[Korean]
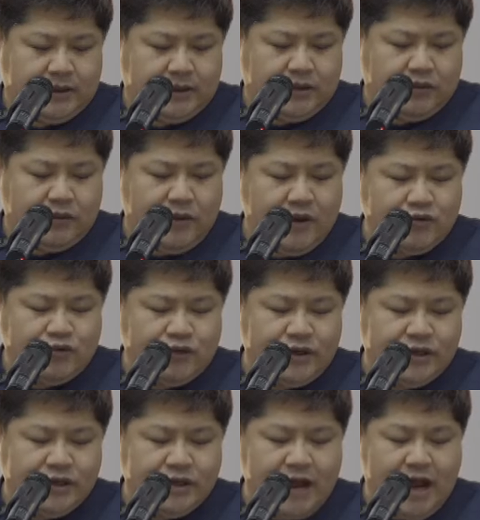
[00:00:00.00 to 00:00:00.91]

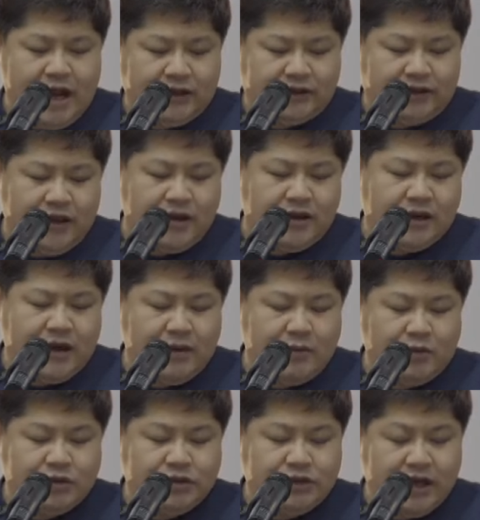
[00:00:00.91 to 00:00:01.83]
외국인을 학대하거나
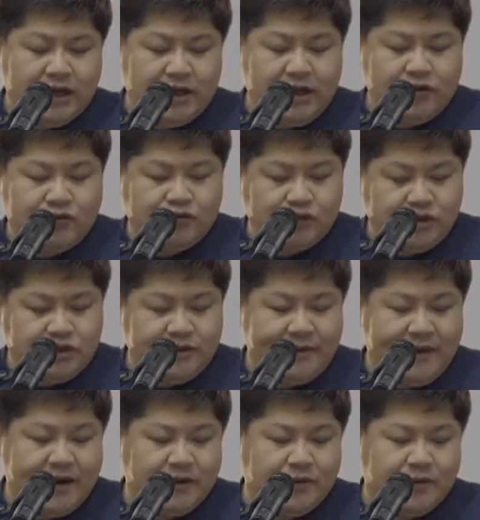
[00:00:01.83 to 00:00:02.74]
못살게 굴지
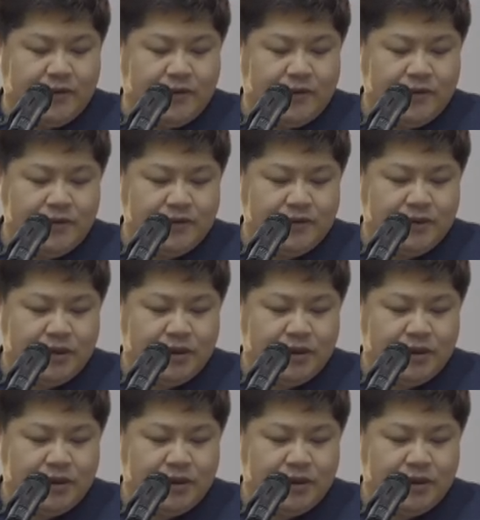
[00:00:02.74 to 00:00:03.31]
말고